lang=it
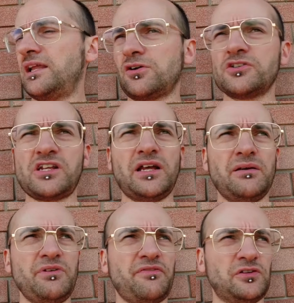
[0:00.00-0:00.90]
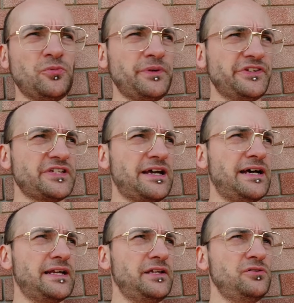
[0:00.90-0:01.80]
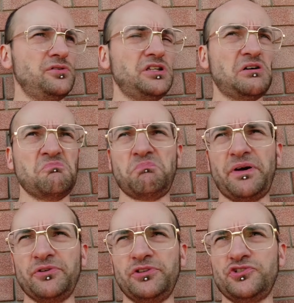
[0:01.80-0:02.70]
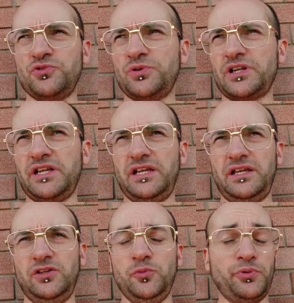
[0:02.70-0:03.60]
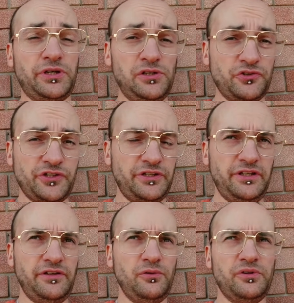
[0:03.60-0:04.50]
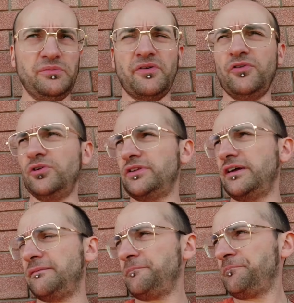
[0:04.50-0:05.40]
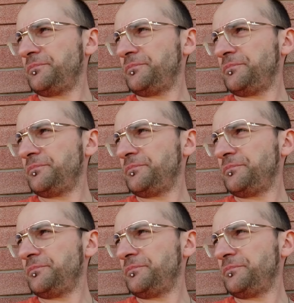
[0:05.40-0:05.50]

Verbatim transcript: La cosa mi ha fatto pensare, io da un paio di giorni dopo che li ho sentiti l'ultima volta,